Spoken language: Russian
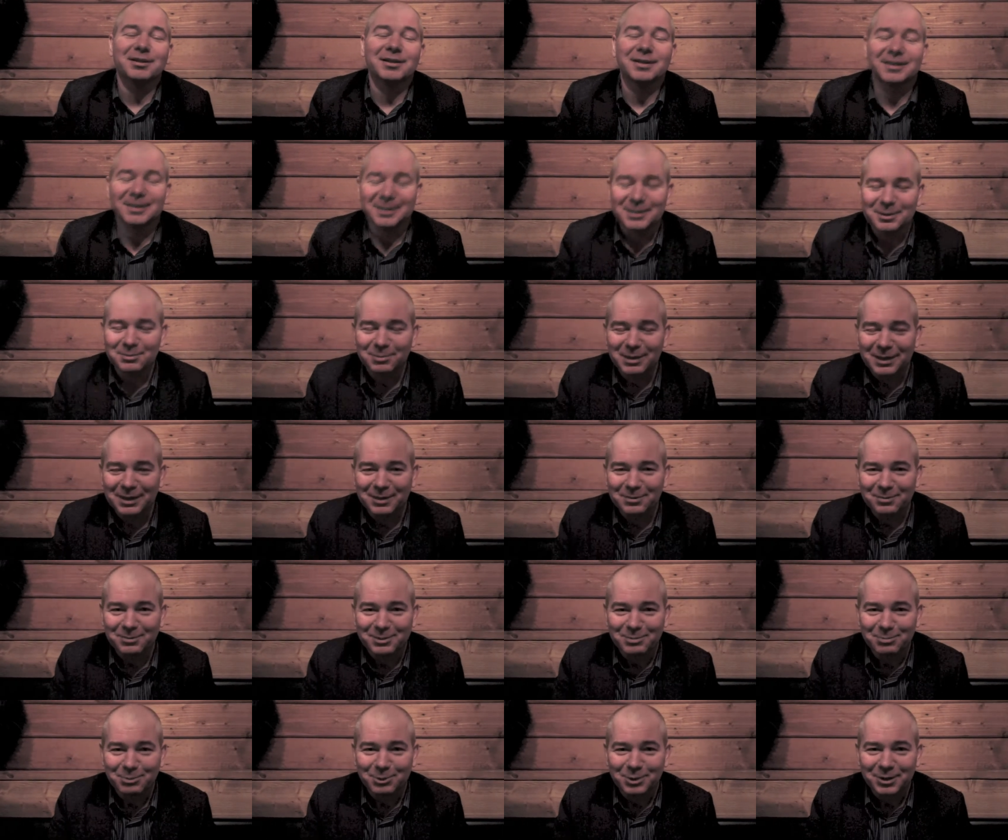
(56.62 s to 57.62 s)
ты на себя
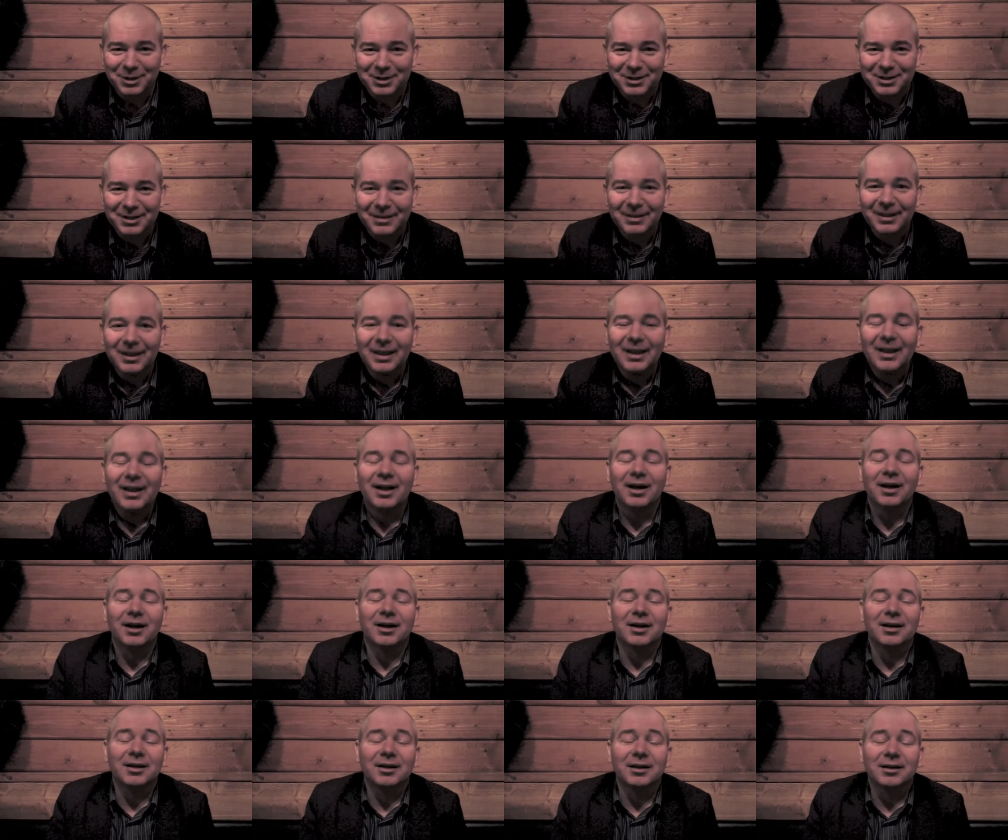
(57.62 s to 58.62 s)
смотришь.
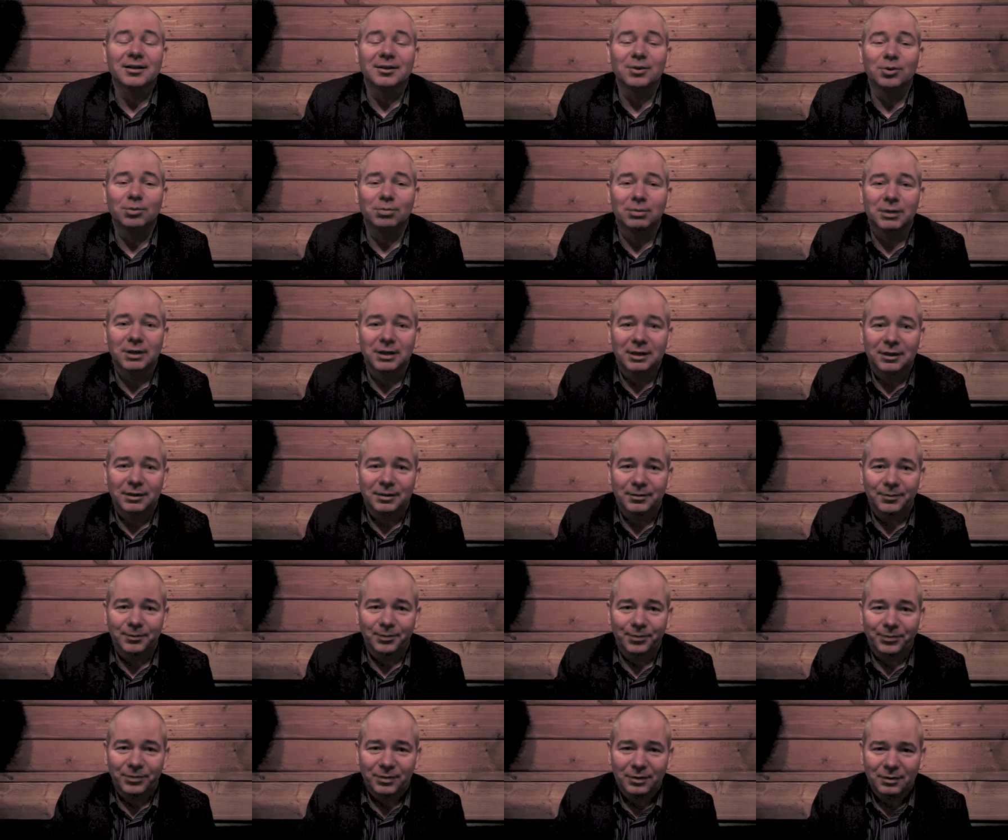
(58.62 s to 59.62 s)
Э, добрый
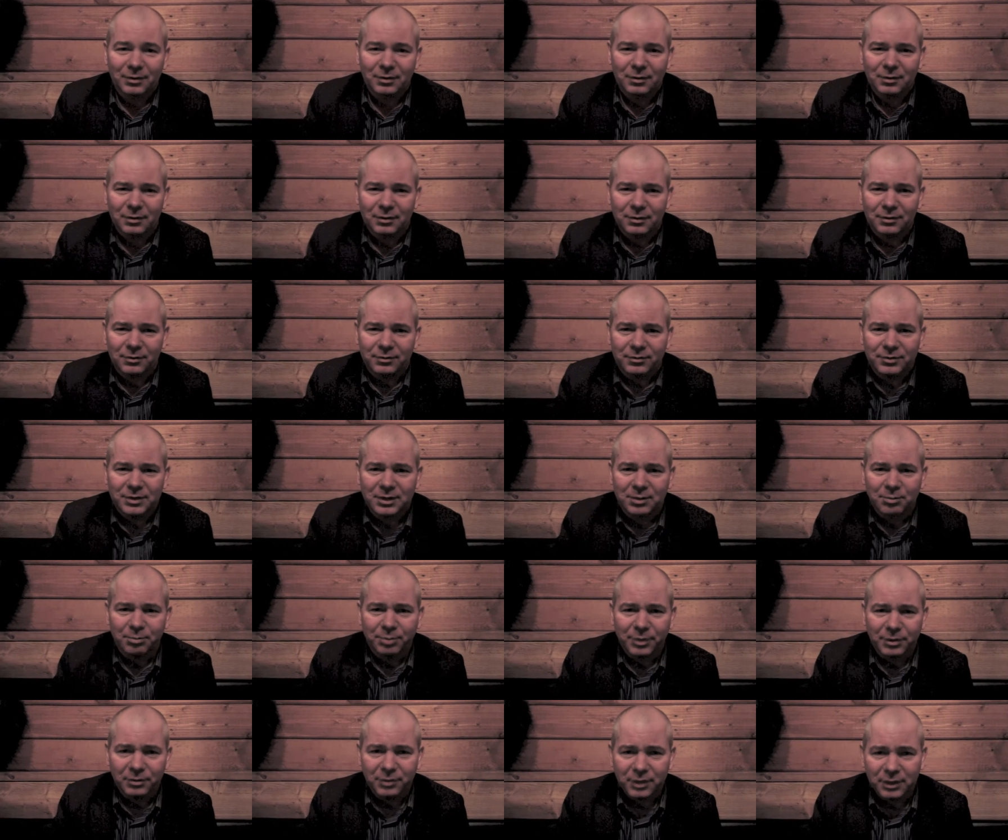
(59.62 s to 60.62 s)
всем
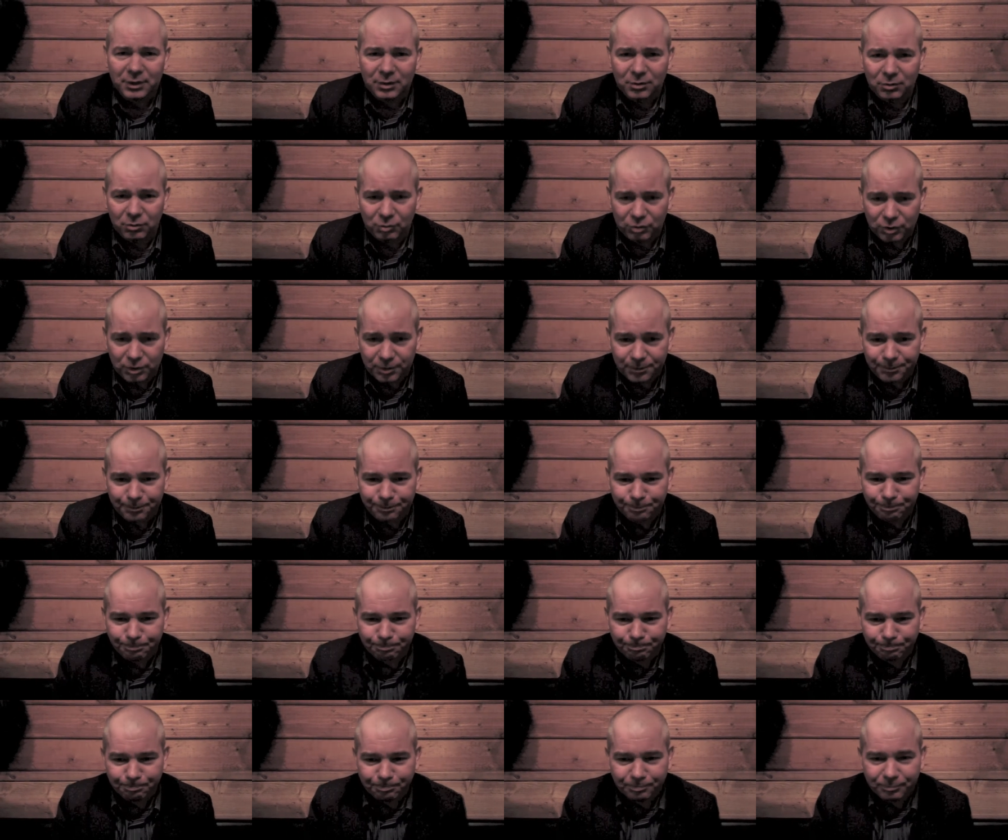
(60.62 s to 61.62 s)
привет тоже.
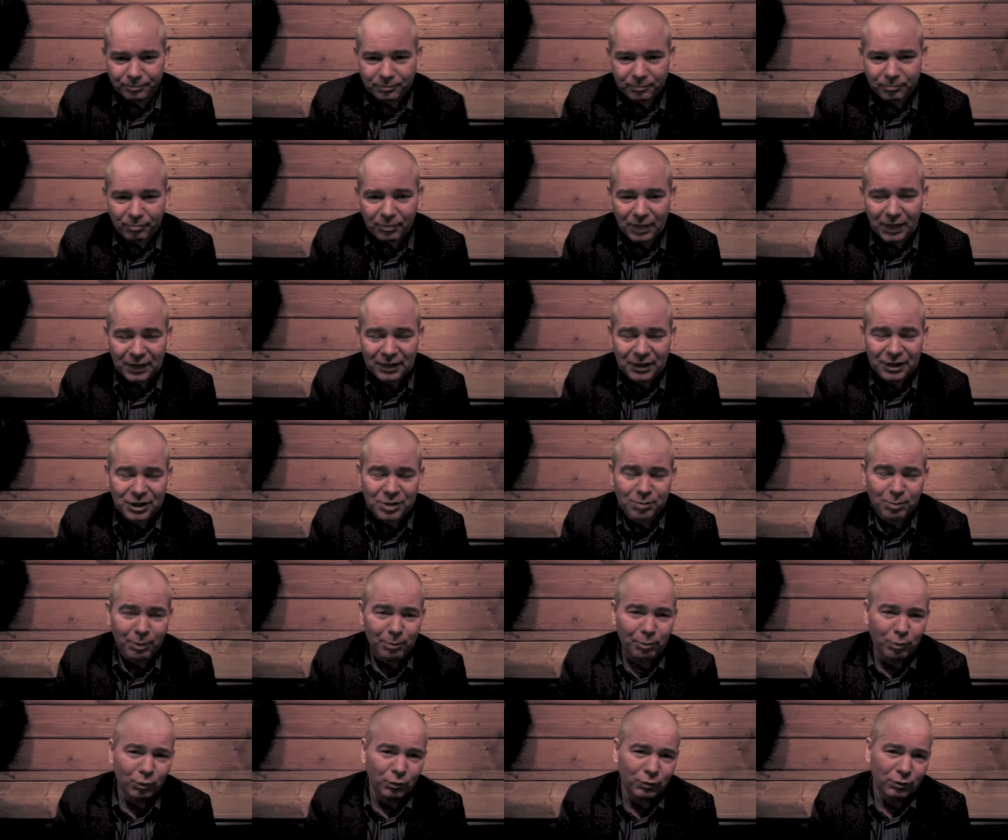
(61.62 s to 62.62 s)
Значит,
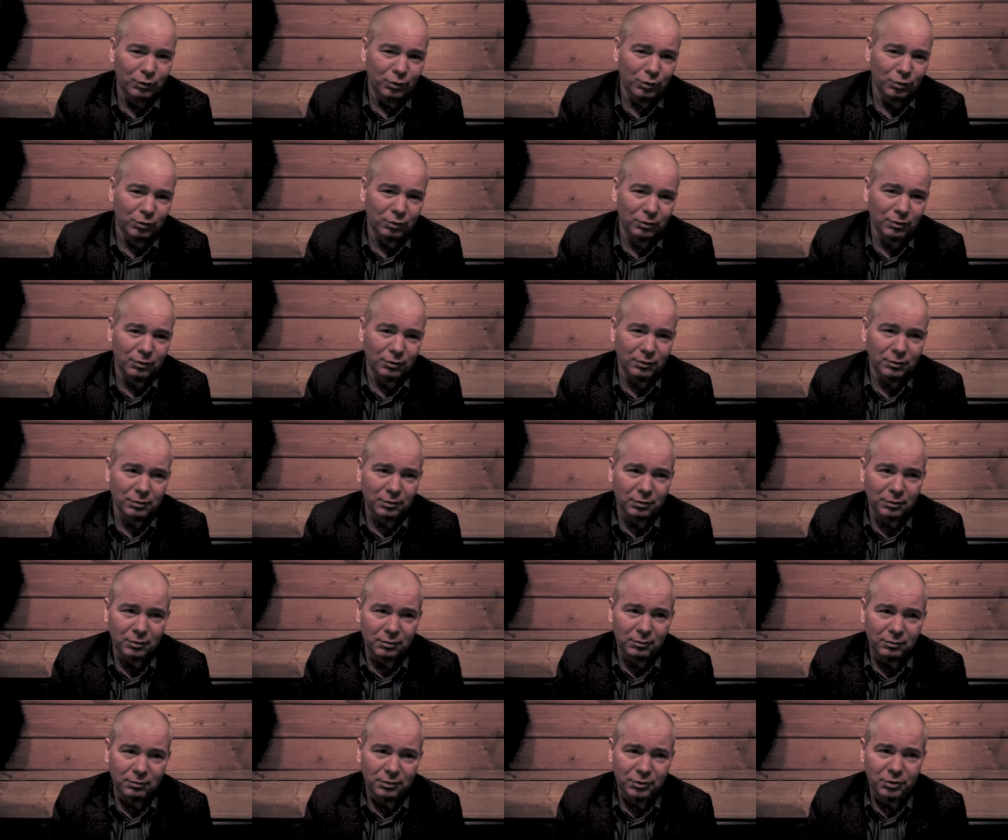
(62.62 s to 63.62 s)
по поводу
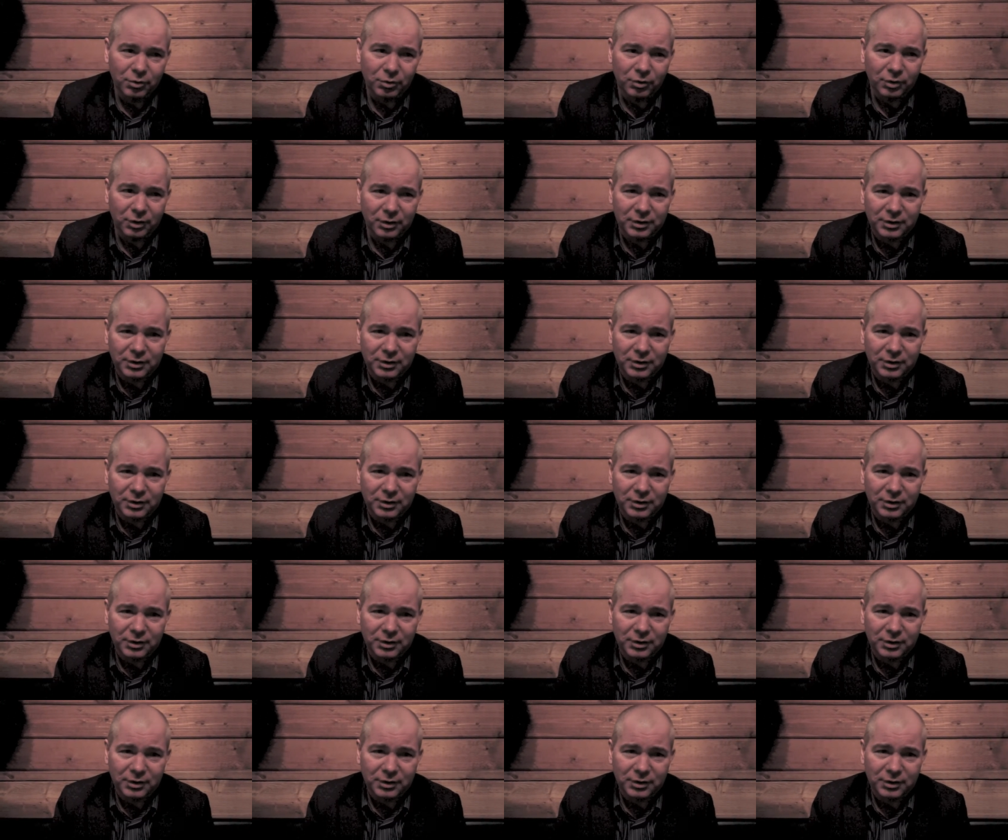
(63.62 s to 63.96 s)
э, высоких